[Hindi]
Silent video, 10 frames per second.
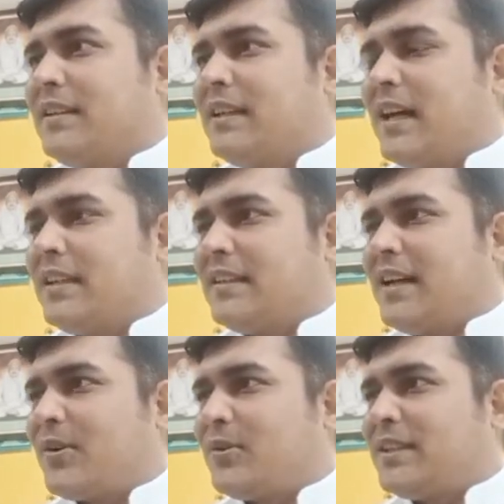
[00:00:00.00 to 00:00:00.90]

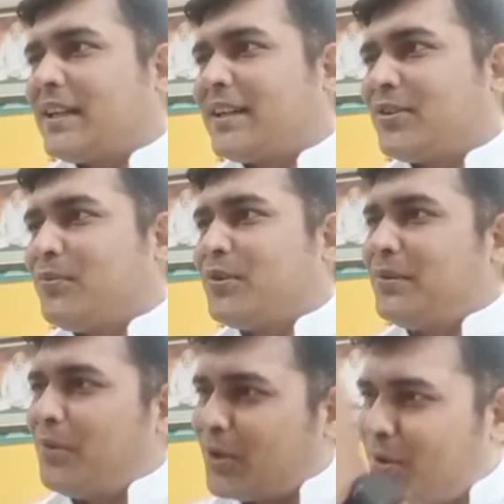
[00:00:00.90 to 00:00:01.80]
नीलांजना को देख के तो
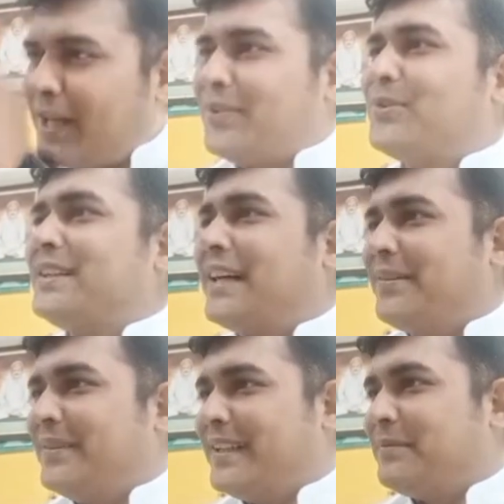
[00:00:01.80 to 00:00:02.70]
मुनि बहुत हो गए
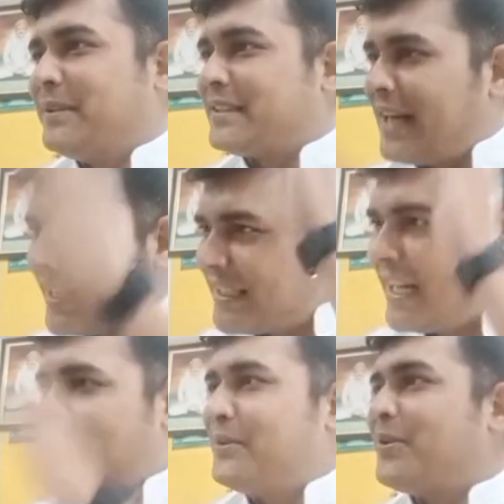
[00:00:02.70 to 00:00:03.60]
दुनिया में जो चार
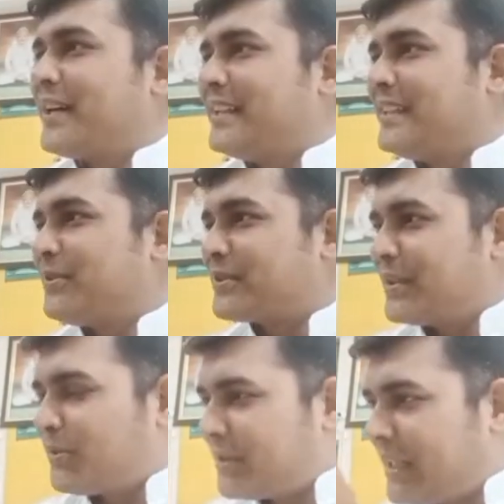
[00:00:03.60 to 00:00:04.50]
हजार भी हो गए थे
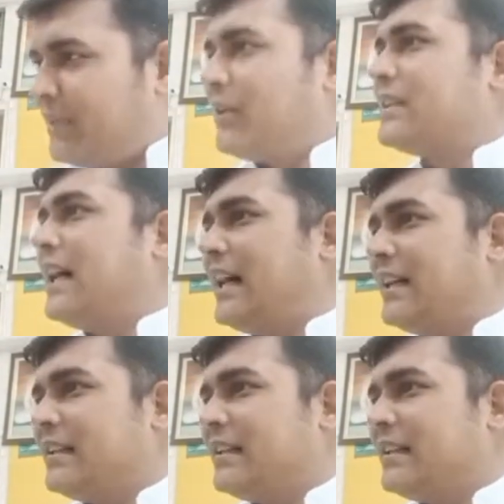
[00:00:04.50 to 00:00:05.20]
उससे कुछ नहीं होता